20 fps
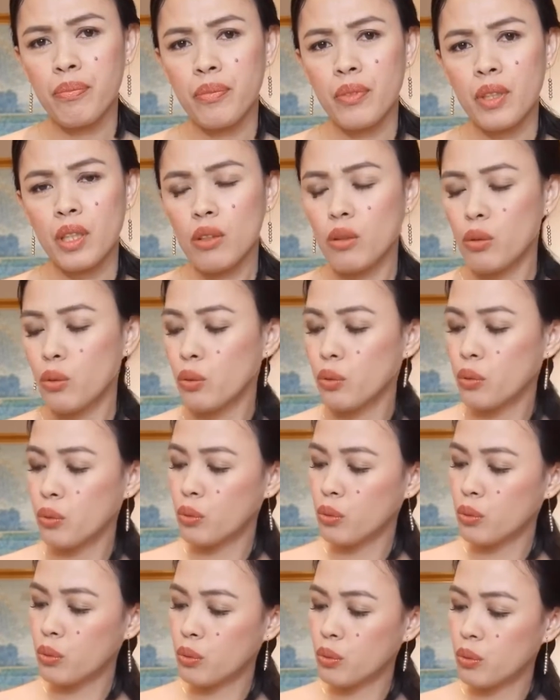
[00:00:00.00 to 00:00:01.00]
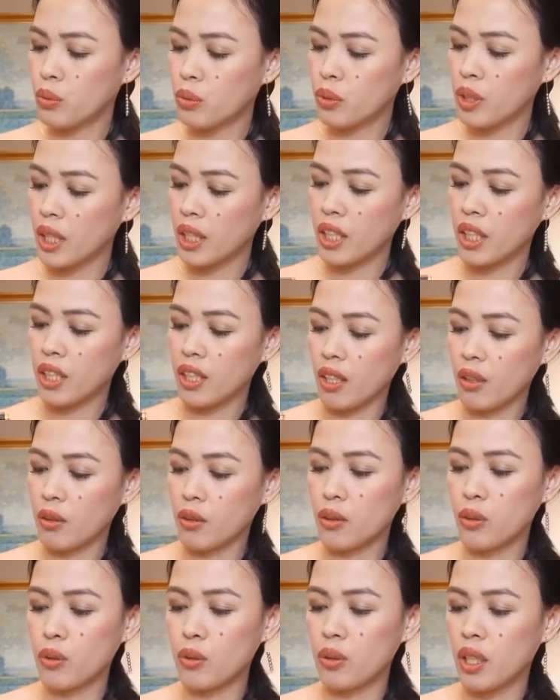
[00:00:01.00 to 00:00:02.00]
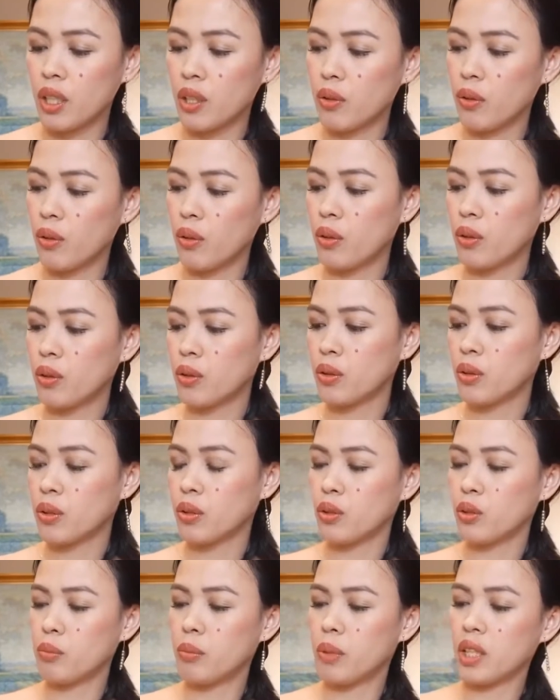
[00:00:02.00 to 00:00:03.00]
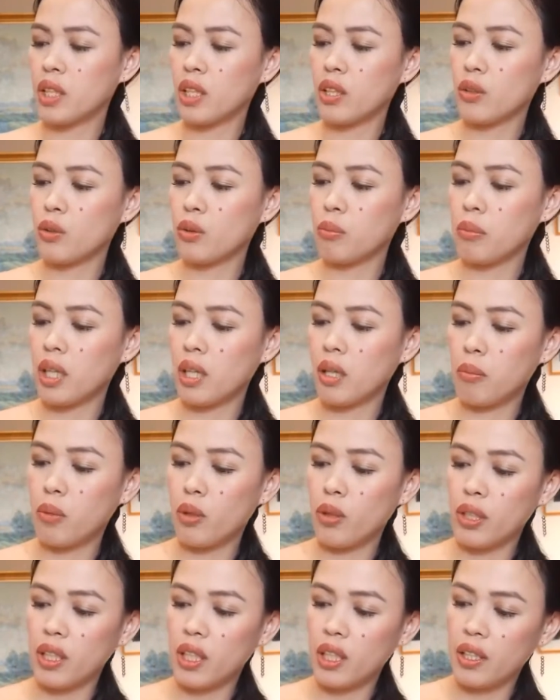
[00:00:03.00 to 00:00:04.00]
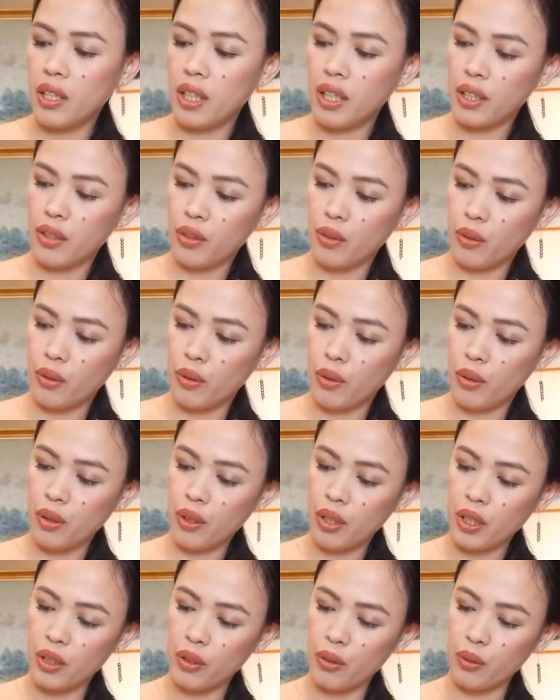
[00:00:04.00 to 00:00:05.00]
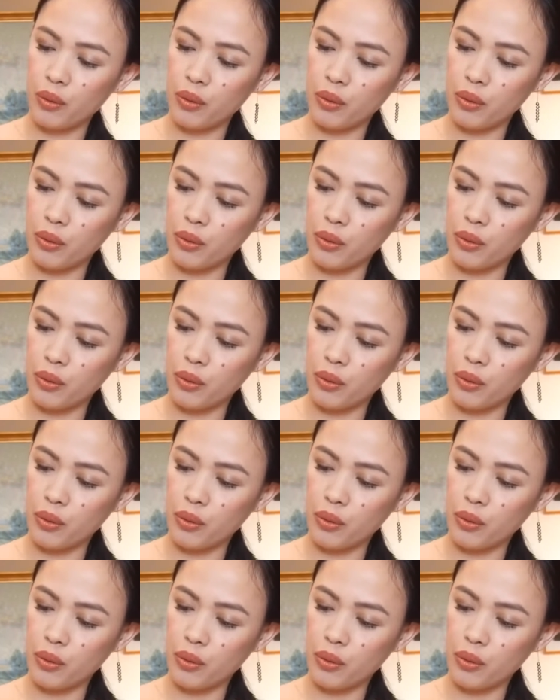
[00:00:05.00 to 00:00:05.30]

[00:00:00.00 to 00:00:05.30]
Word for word: nung nakita ko tong ano, dumating tong mga model na ito, itong